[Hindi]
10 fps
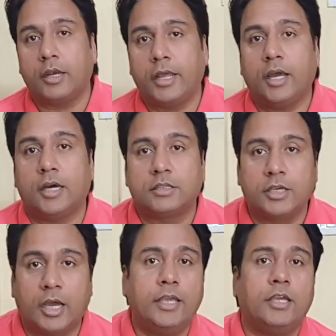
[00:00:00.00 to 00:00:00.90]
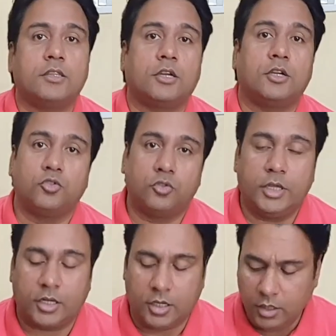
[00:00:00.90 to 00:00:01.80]
नए अध्याय की तरह
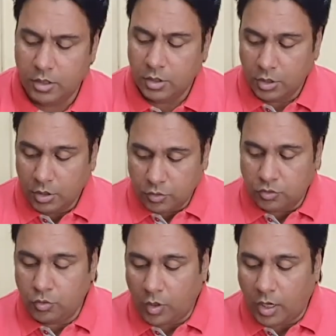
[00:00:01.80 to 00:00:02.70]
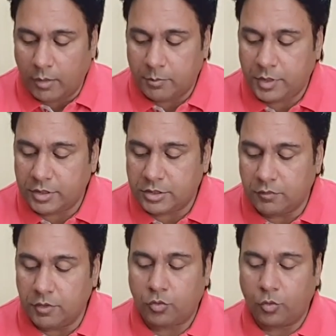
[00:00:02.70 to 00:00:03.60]
जुड़ेगा जो आपके
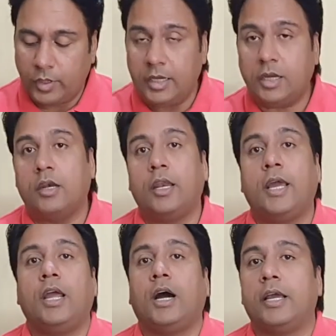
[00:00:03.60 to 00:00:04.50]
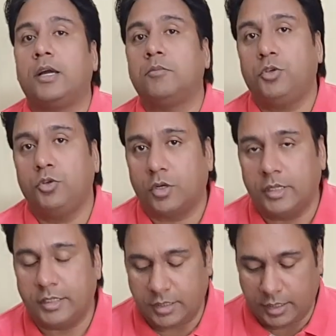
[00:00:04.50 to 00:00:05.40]
जीवन को एक नए आयाम की ओर
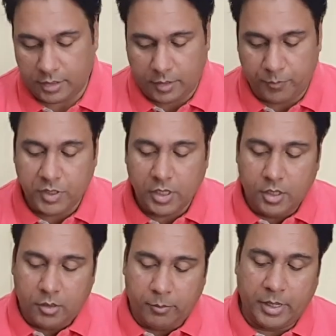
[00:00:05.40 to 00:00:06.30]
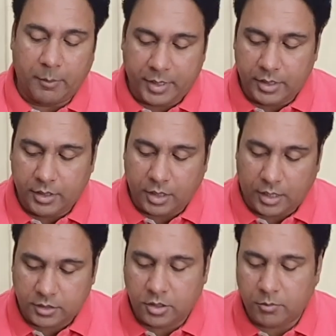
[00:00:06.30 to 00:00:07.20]
ले जाएगा व्यापारिक
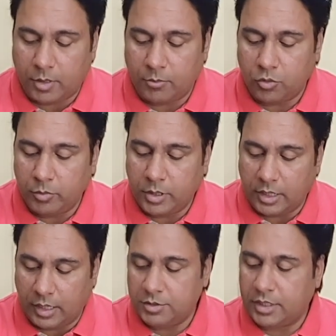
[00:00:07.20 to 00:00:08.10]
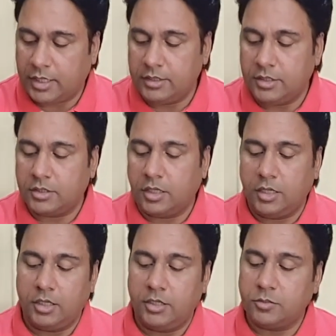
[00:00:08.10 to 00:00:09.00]
आर्थिक मामलों में लाभ दिखाई देता
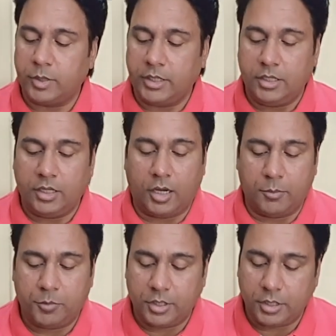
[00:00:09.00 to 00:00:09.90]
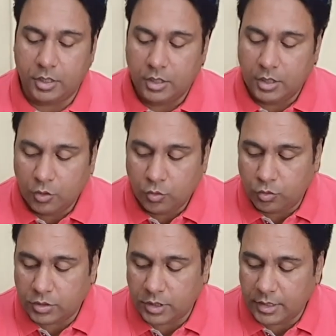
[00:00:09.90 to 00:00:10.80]
है इस महीने आपके
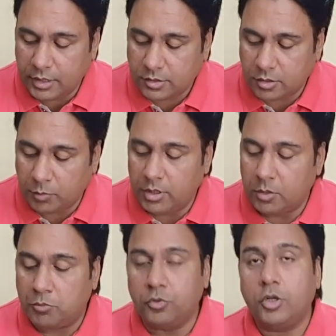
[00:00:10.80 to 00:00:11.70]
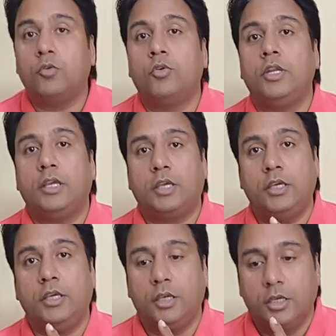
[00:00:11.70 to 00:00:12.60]
कुछ एक सपने पूरे होने की